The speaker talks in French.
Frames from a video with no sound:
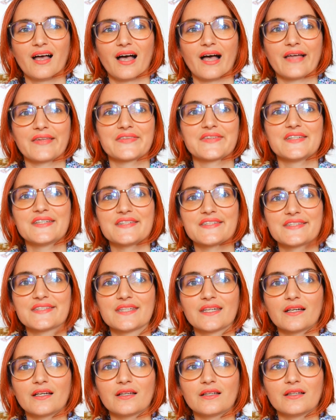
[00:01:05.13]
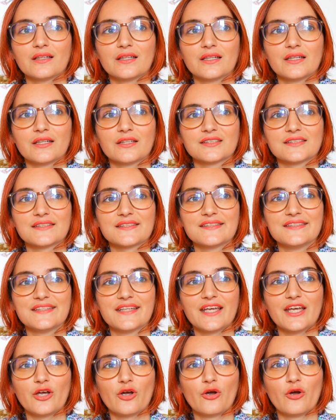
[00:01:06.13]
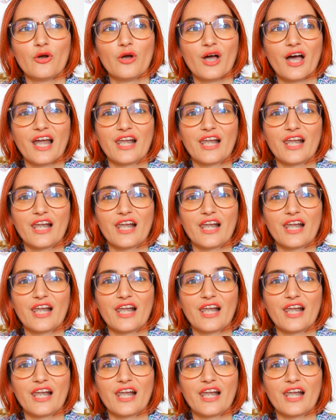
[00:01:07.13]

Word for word: un désir qui est euh,